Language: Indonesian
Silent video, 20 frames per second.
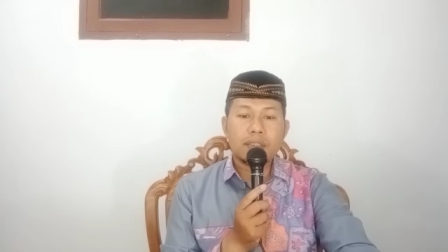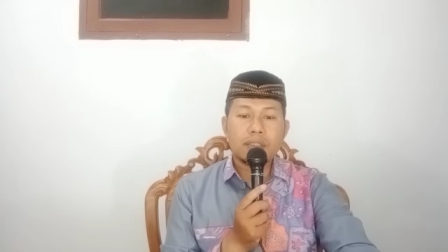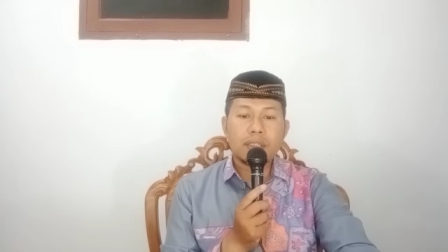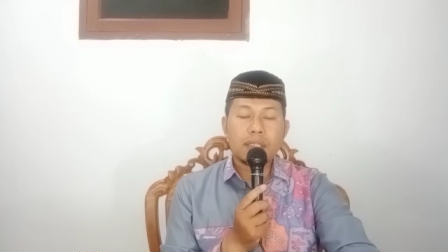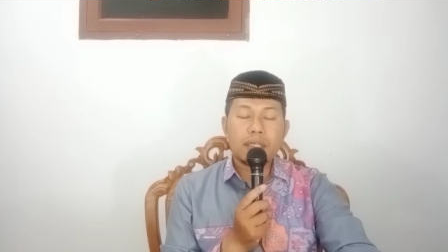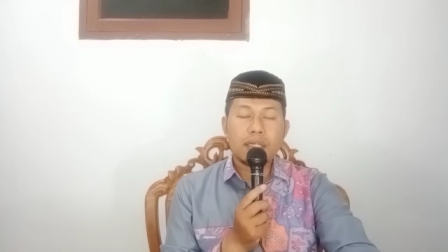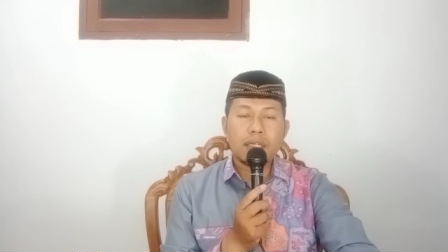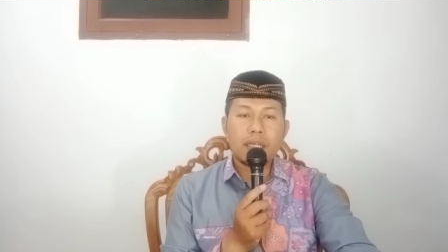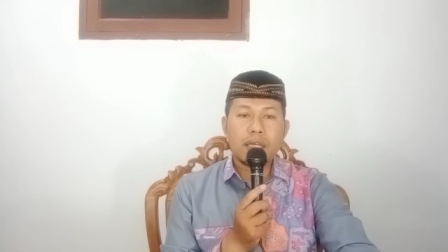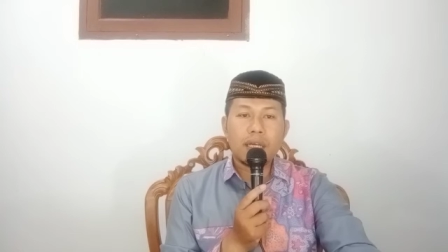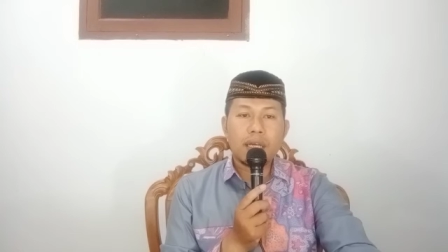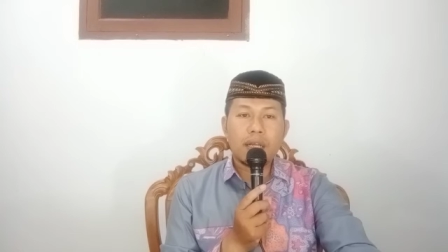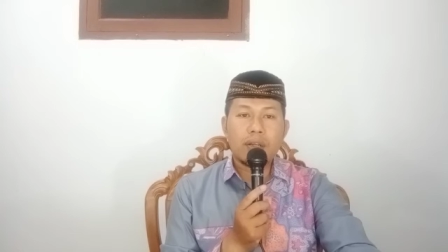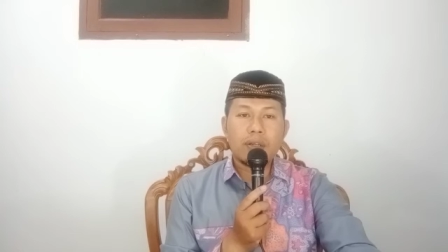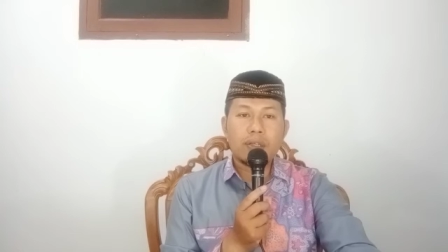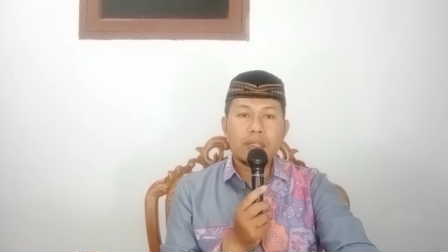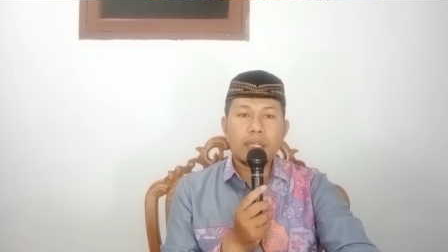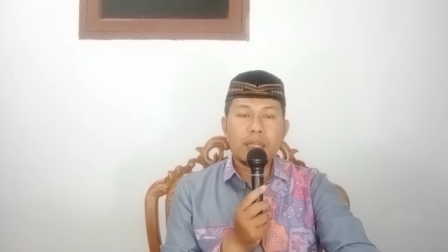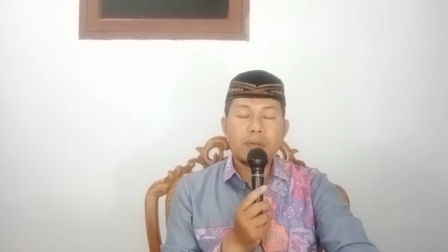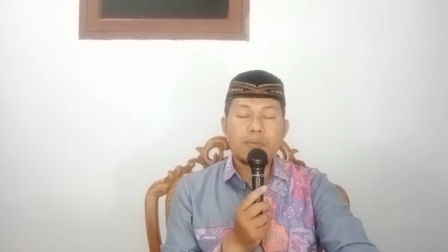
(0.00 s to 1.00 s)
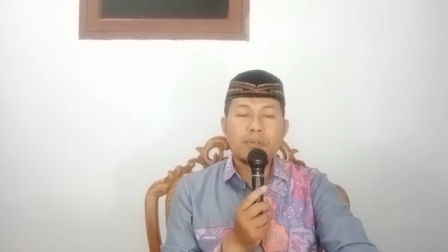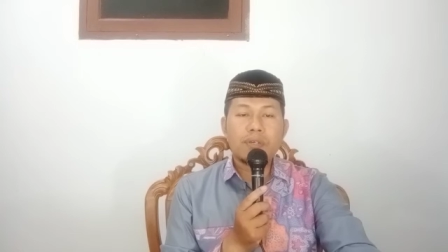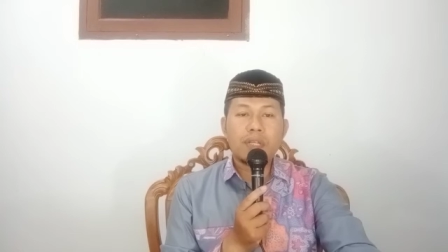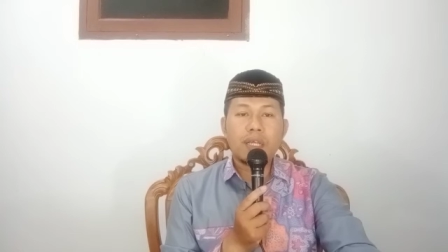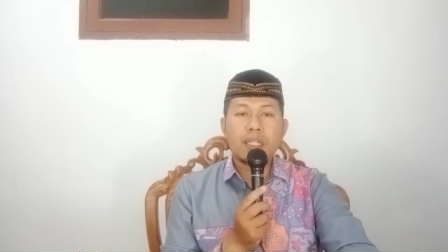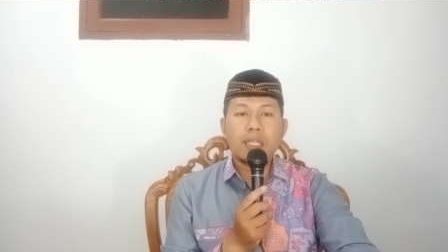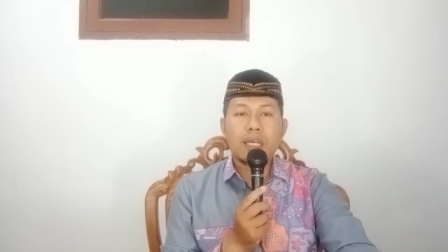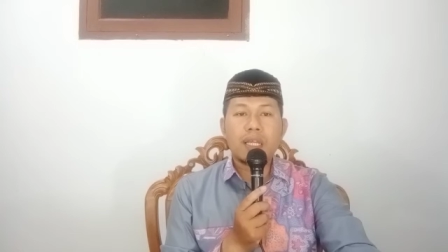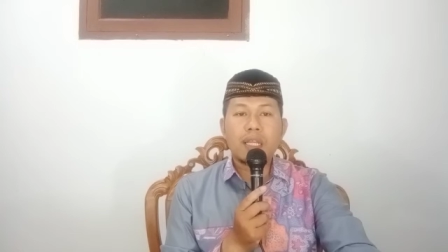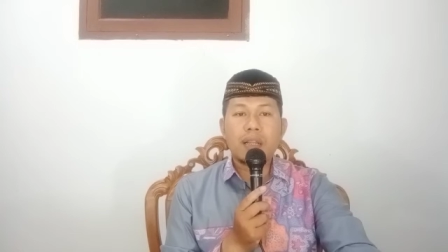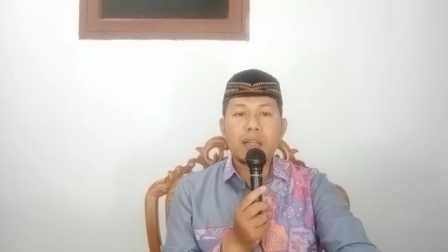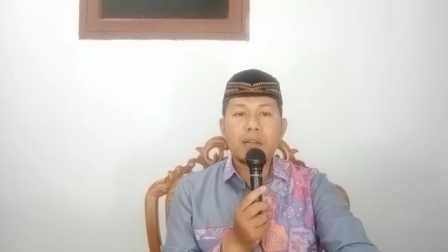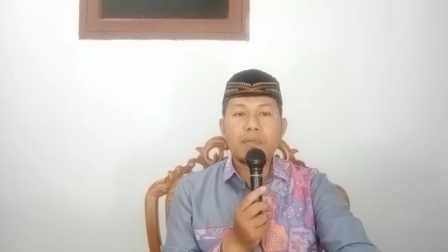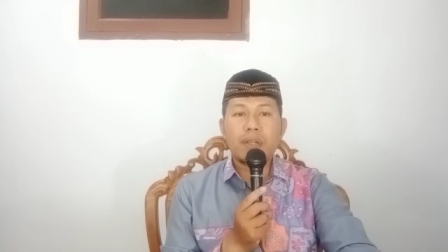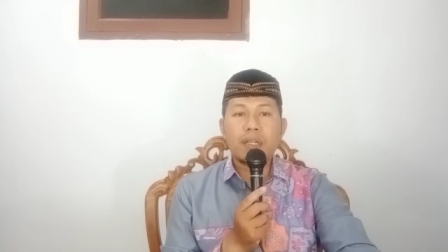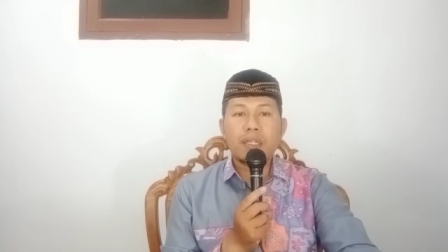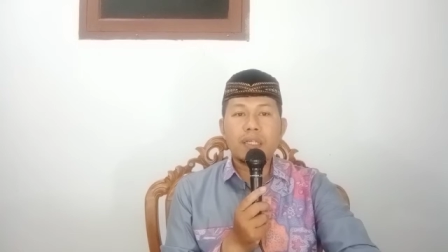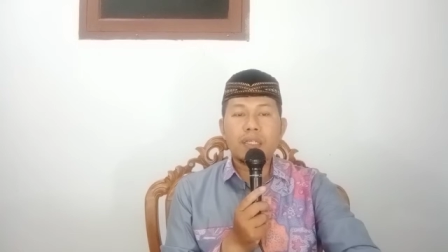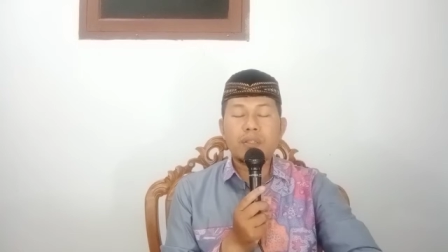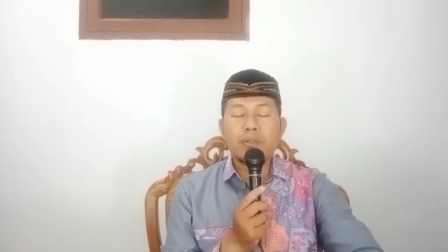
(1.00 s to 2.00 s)
Nah kalau dalam surat
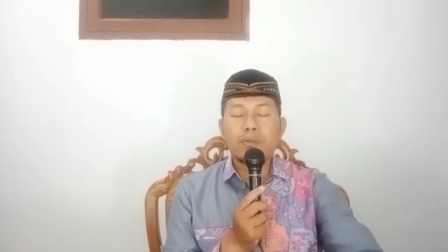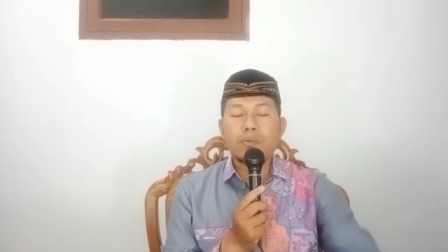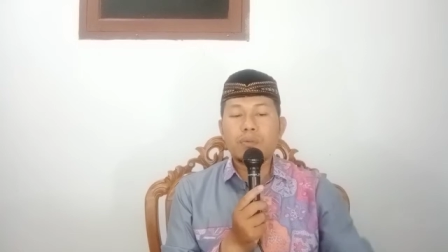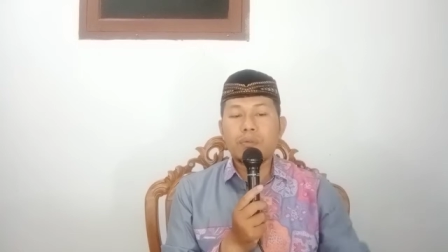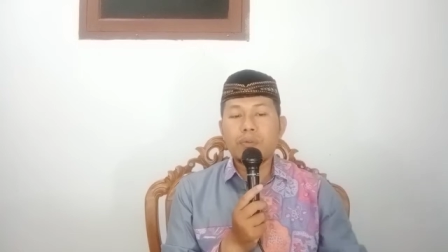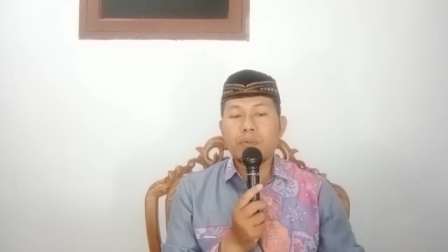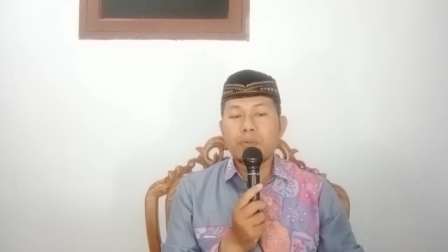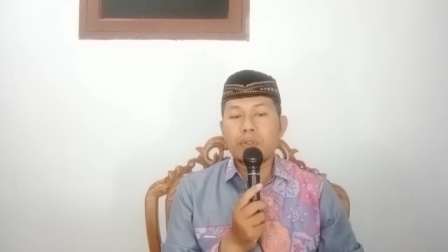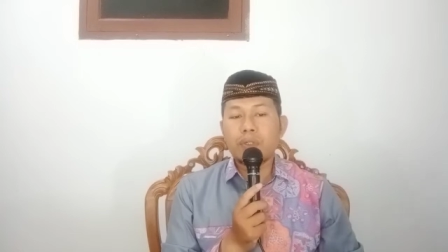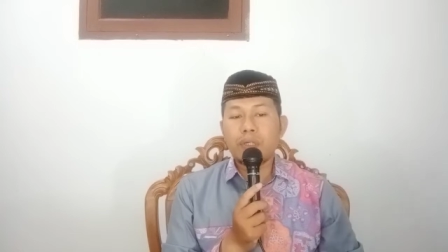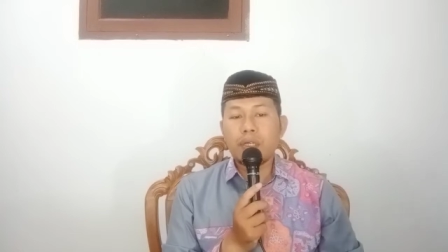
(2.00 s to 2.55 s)
An-Anfal itu